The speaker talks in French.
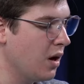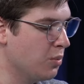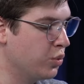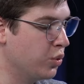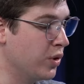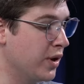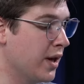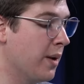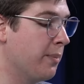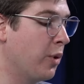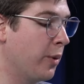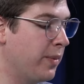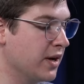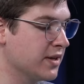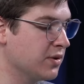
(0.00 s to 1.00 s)
Puis euh,
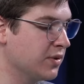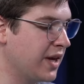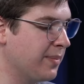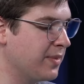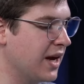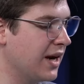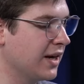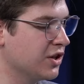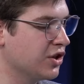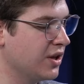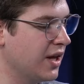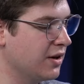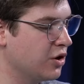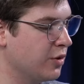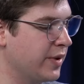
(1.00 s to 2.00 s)
pour passer au capital
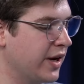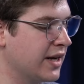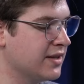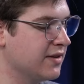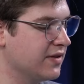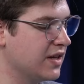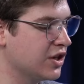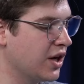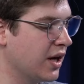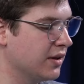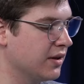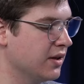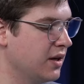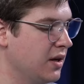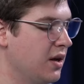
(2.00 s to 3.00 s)
régional coopératif des
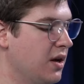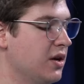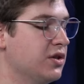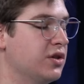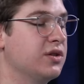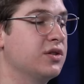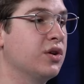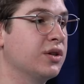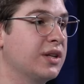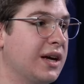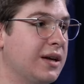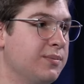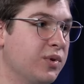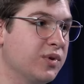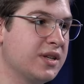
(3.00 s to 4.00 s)
jardins, ça c'est un
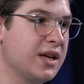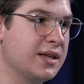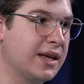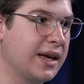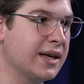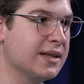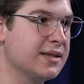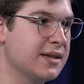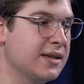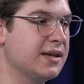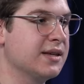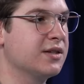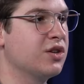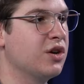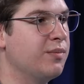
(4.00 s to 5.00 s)
30 de crédit qui
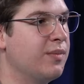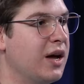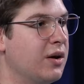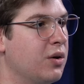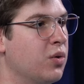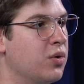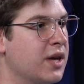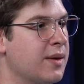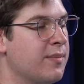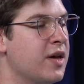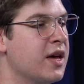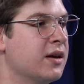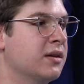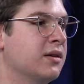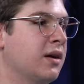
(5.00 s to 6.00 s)
est seulement au
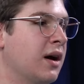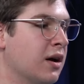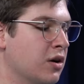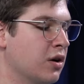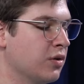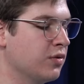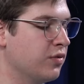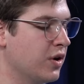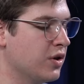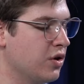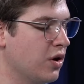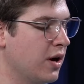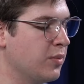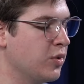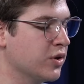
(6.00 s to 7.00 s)
Québec, encore une fois non
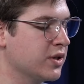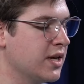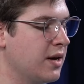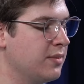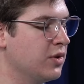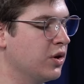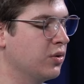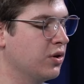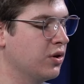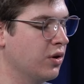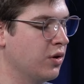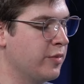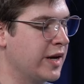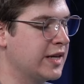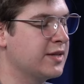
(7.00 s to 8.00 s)
remboursable, donc
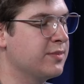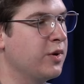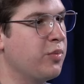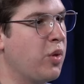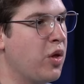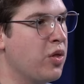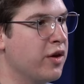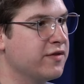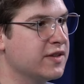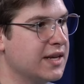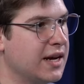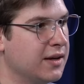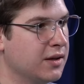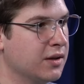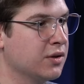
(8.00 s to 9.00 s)
un maximum de
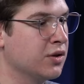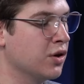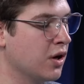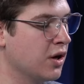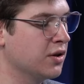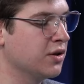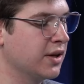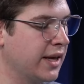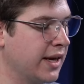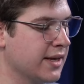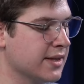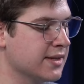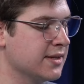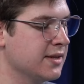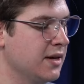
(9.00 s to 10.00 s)
900 dollars de
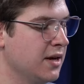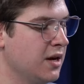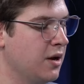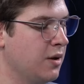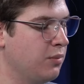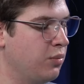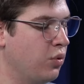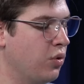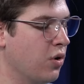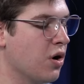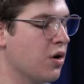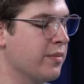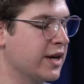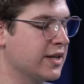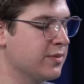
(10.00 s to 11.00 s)
crédit pour
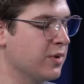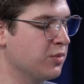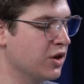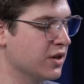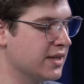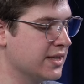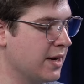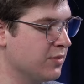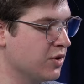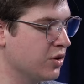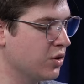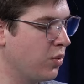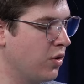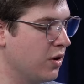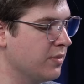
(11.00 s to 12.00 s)
un maximum cotisable de
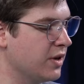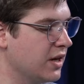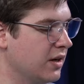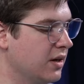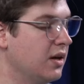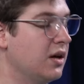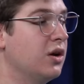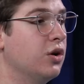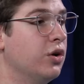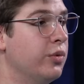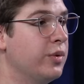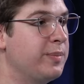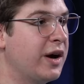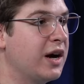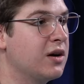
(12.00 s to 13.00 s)
3000.
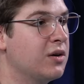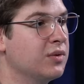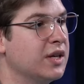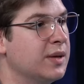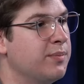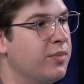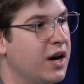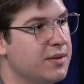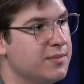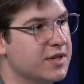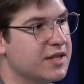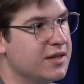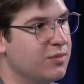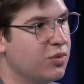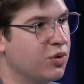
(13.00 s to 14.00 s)
Lui par contre, il n'est pas
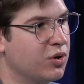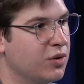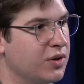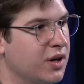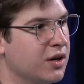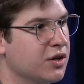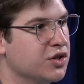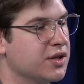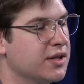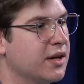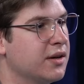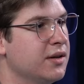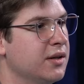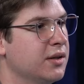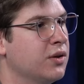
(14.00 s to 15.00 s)
admissible au compte
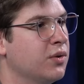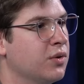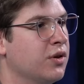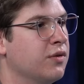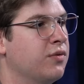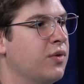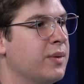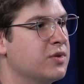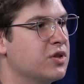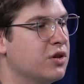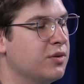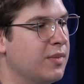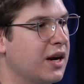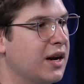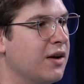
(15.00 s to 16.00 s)
enregistré, donc il euh, faut
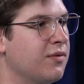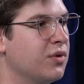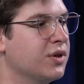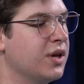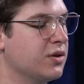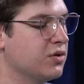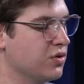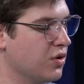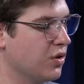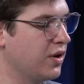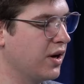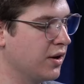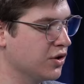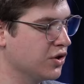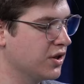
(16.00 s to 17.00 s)
absolument l'avoir dans du nom
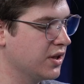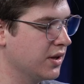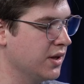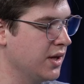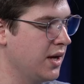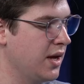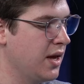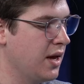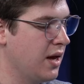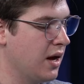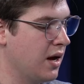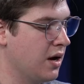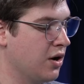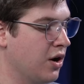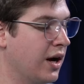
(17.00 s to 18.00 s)
enregistré.
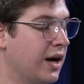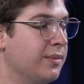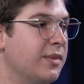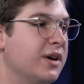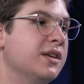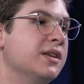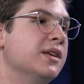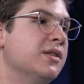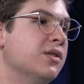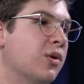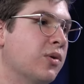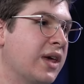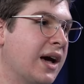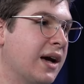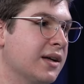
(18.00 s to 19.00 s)
Euh, le rendement il est
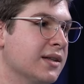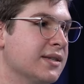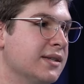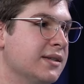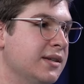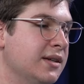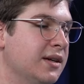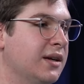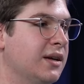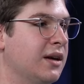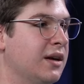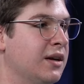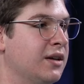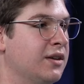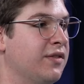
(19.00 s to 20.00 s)
non garanti,
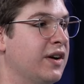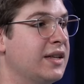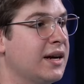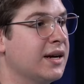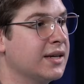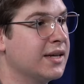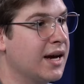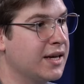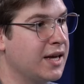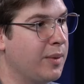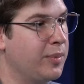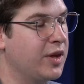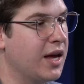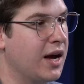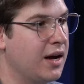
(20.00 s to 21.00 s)
il va être en gain
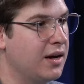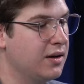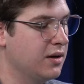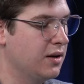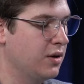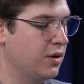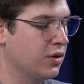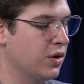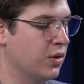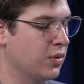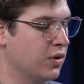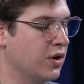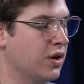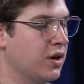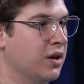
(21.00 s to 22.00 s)
capital,
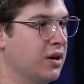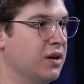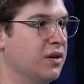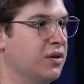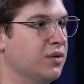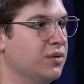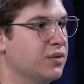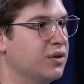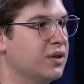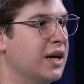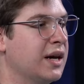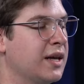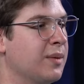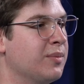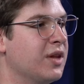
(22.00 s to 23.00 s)
donc,
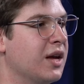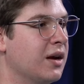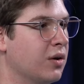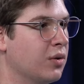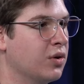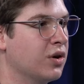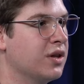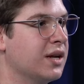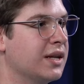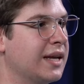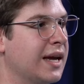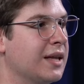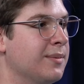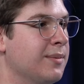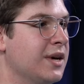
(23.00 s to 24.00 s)
gain capital, on connaît le
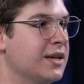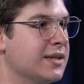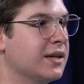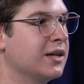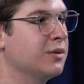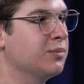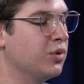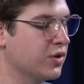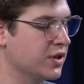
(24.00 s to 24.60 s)
traitement, 50